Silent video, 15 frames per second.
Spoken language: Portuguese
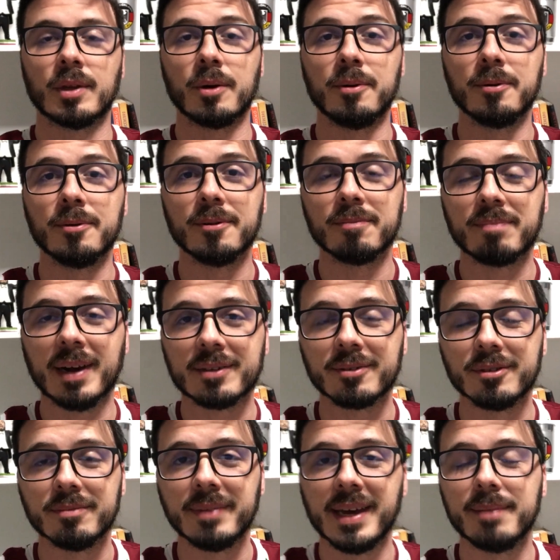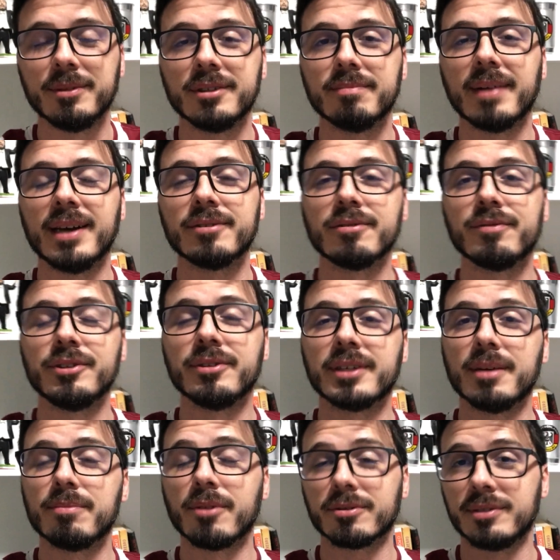Opa, tudo bem, amigo? Mais um vídeo
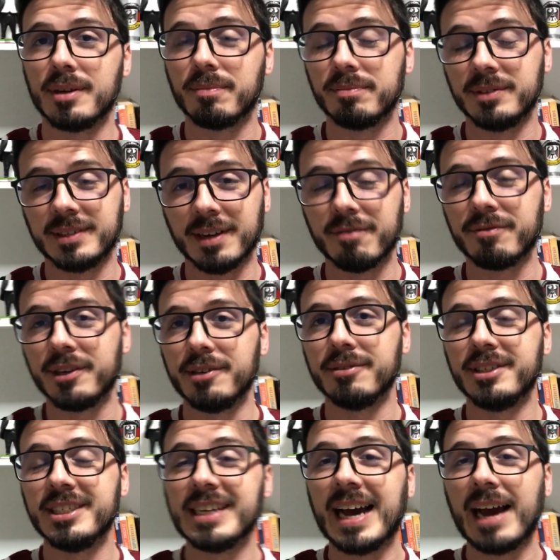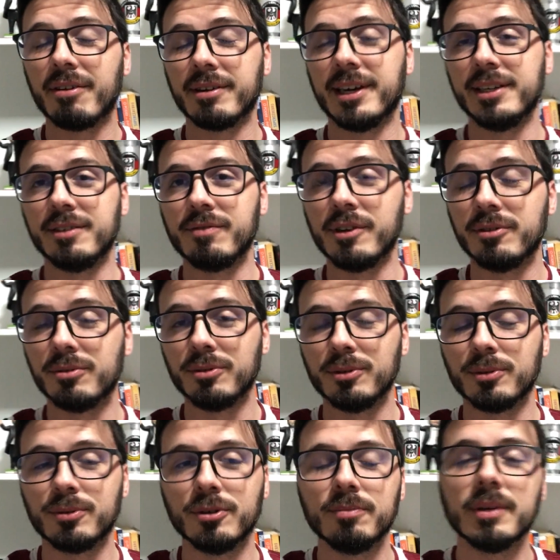aqui pro nosso desafio diário aqui de vídeo no
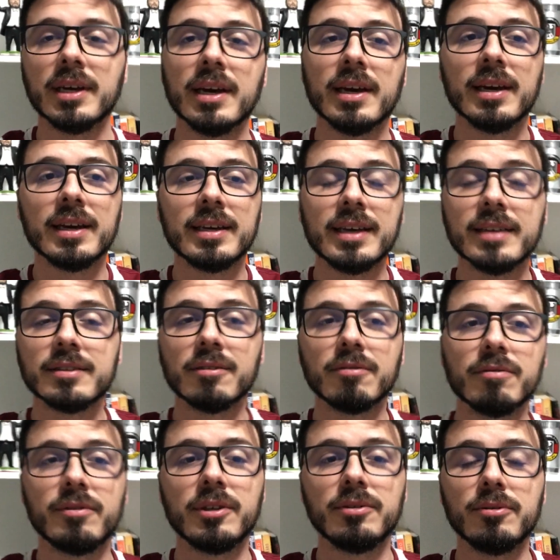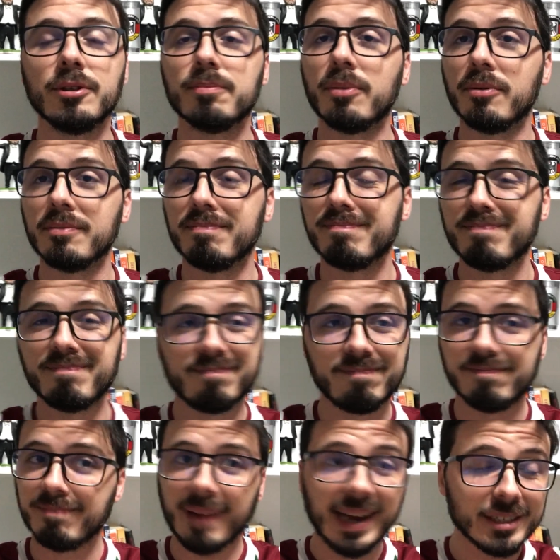YouTube. E esse é um vídeo espon...
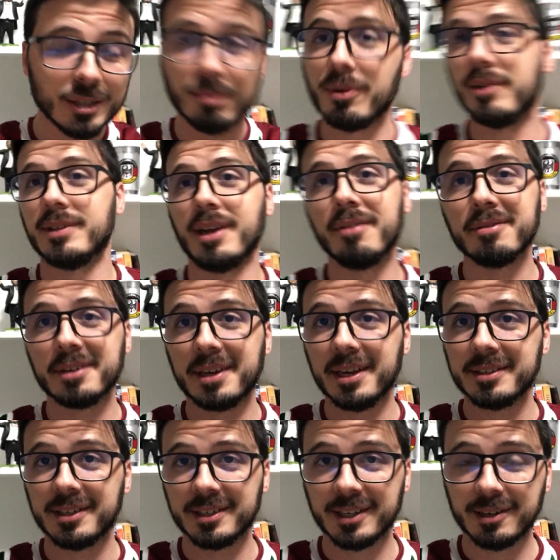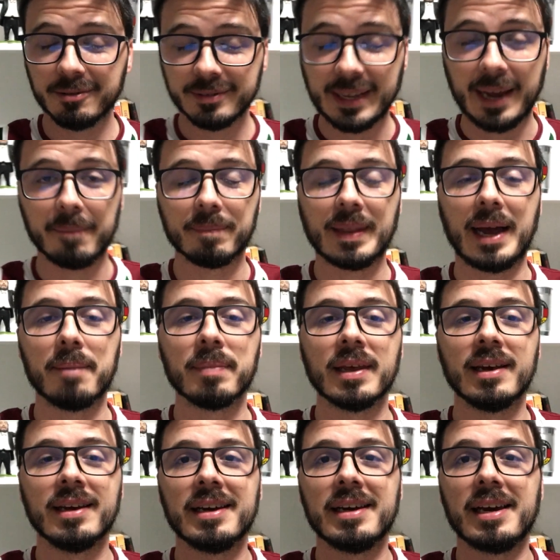mais espontâneo do que esses que não tem, tá?
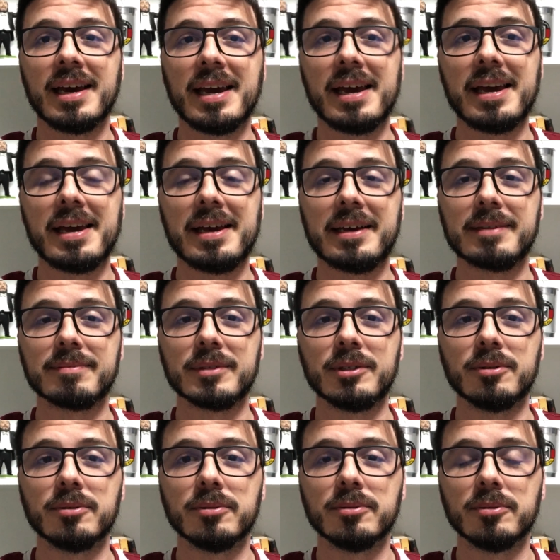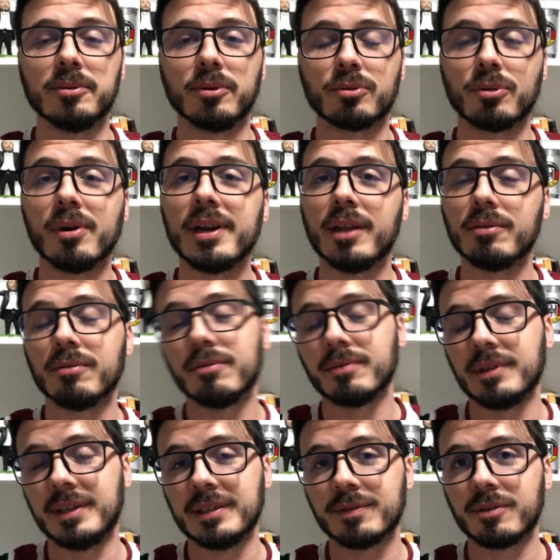É, eu, eu tô lendo
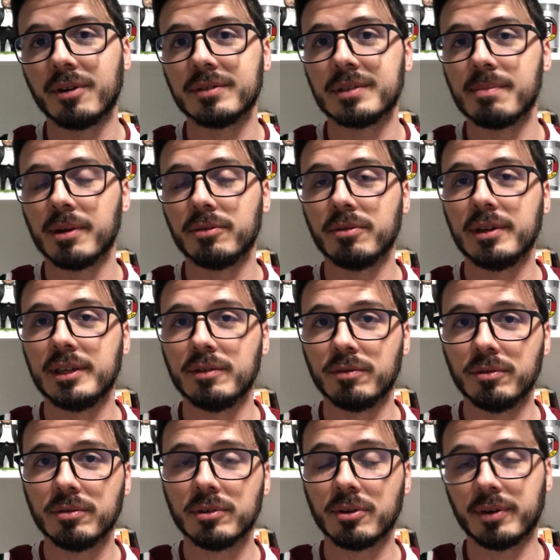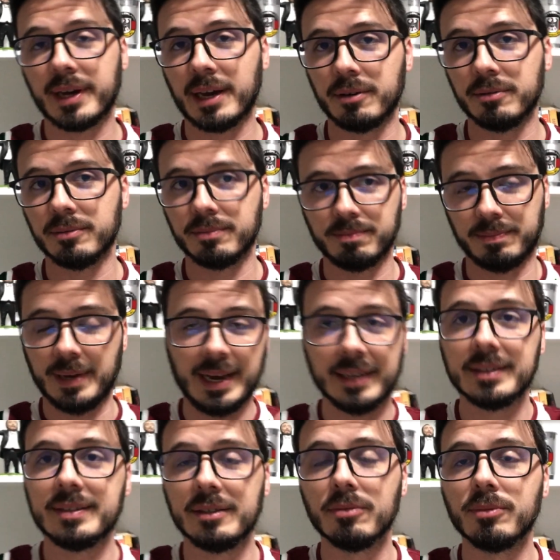nesse final de semana um livro que eu quero.
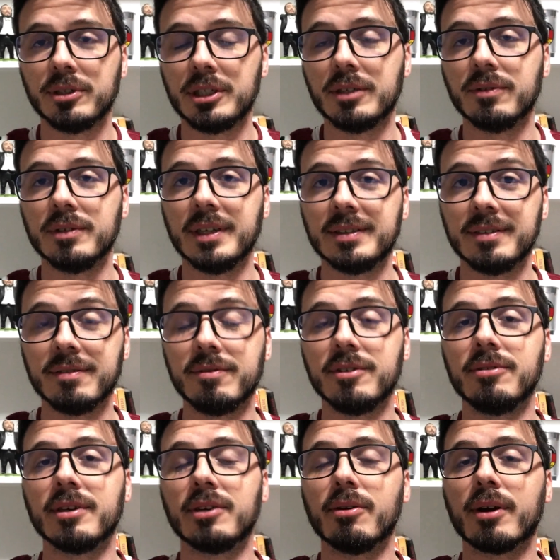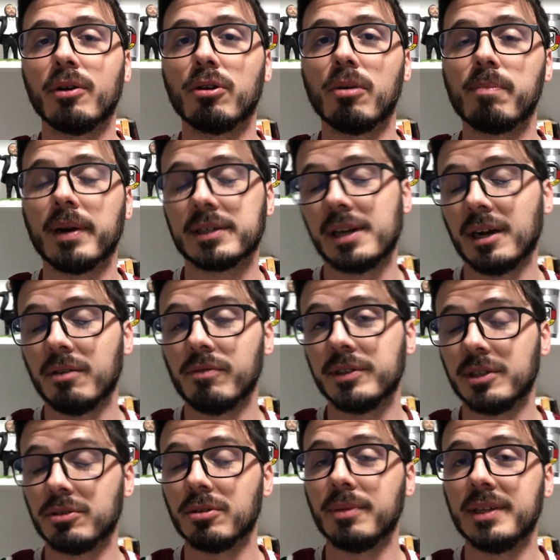Esse é o motivo desse vídeo aqui. Eu quero compartilhar com
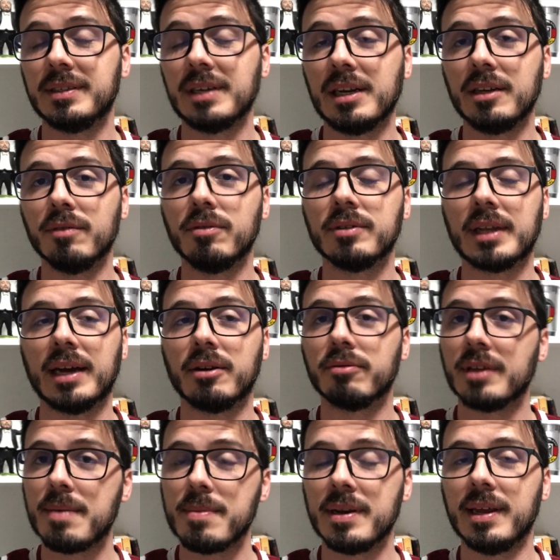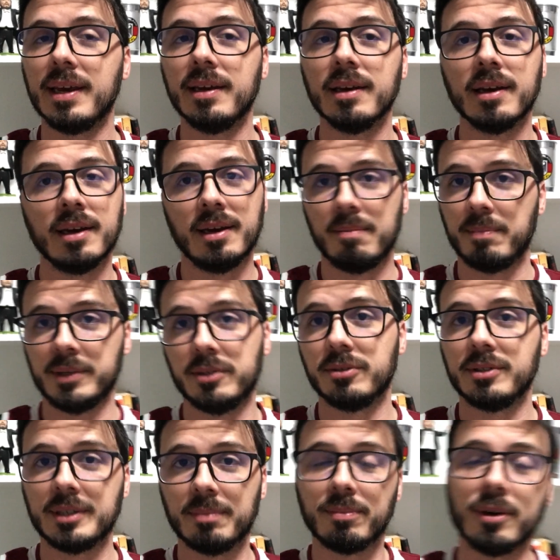você sobre esse livro, tá? Eu não terminei, mas acho
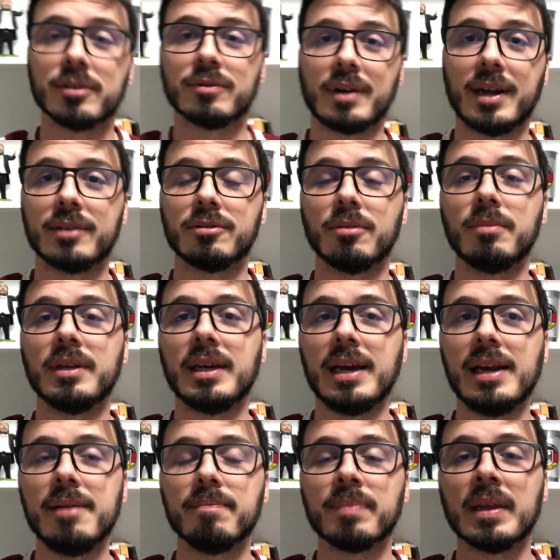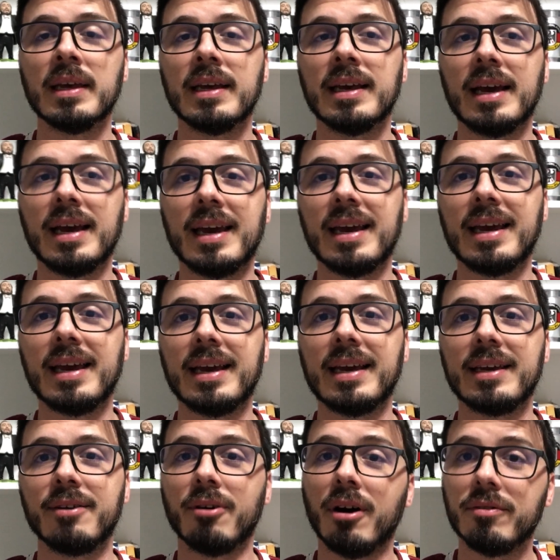que já posso falar sobre ele. É,
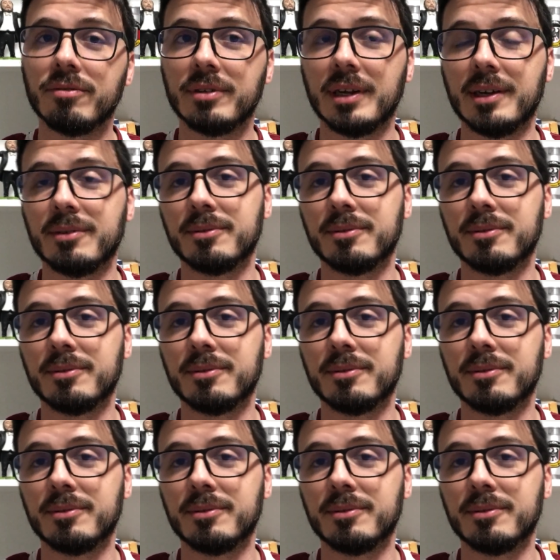e óbvio, né?